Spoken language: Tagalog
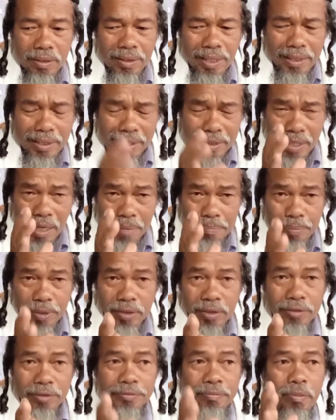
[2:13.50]
that is
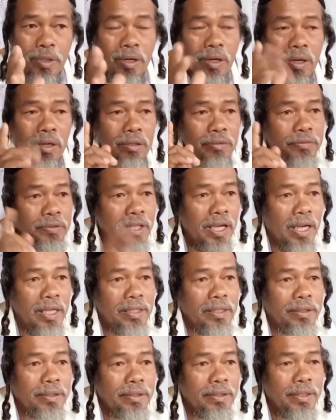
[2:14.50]
approved of
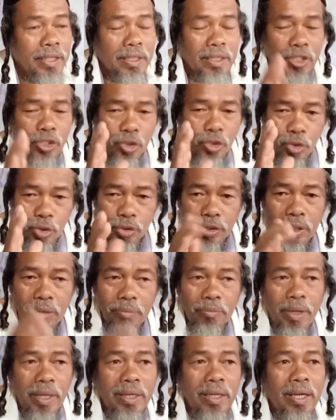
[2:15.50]
God, that is
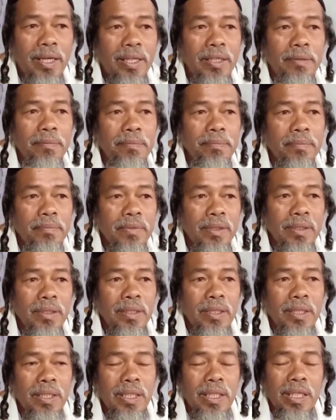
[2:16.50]
chosen by God.
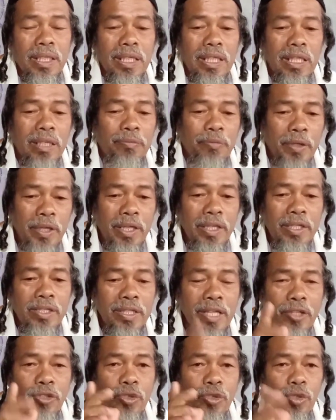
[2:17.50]
If he is
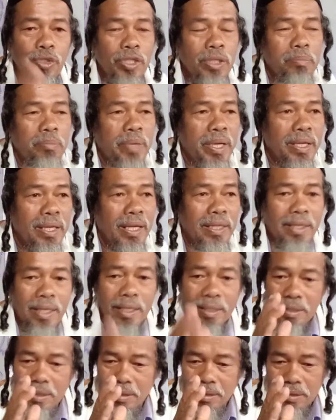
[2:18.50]
not chosen by God,
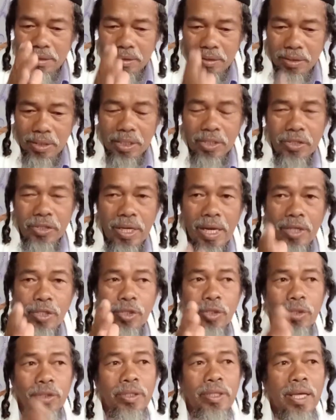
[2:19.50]
then Israel
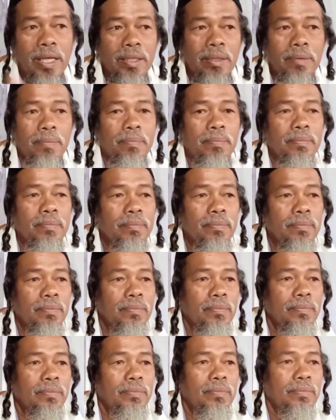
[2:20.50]
should not
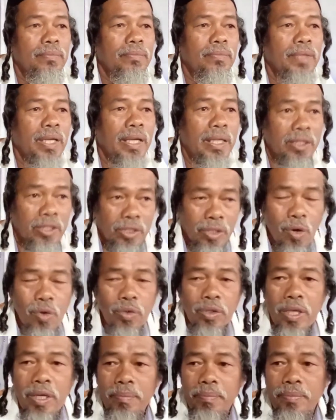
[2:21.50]

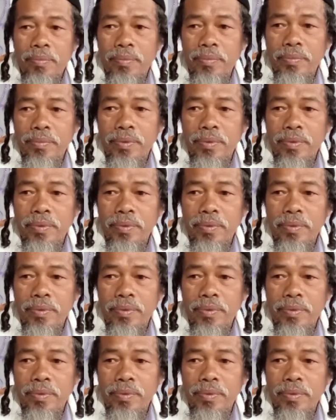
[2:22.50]
enthrone him